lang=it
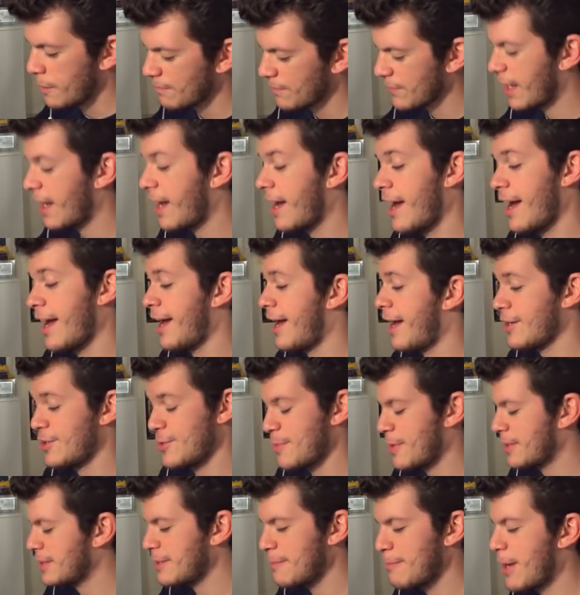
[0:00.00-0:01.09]
eh,
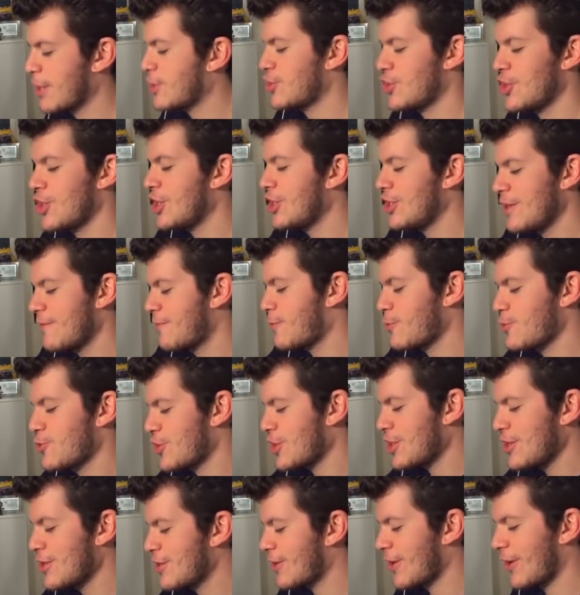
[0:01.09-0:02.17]
ci mandi bacini,
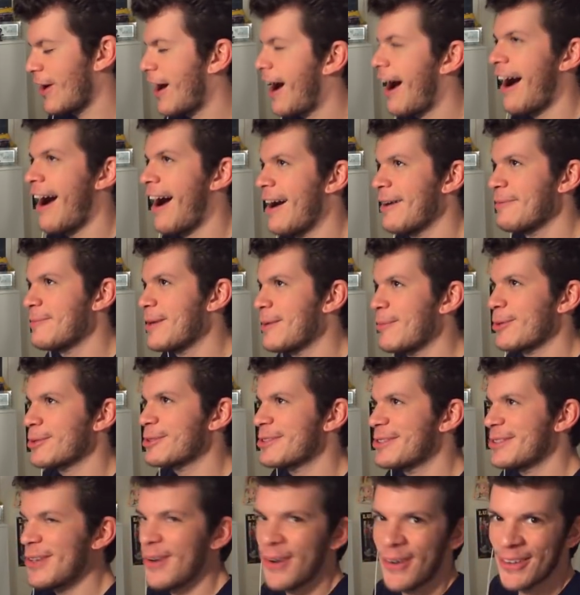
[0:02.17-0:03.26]
Fujiko. Ah, mi
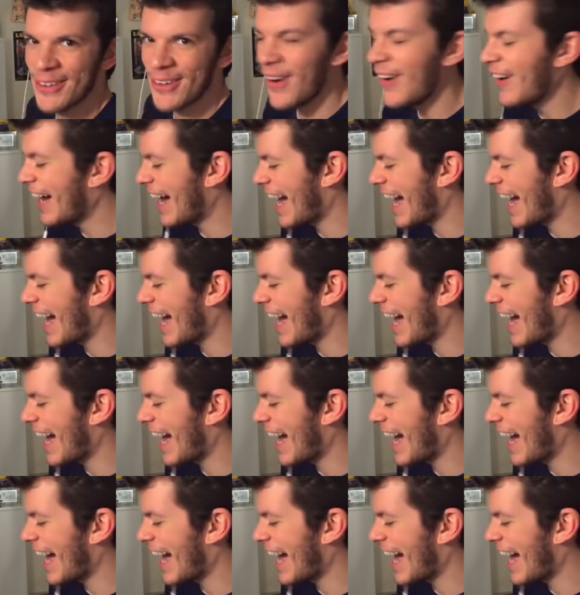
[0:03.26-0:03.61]
emoziono.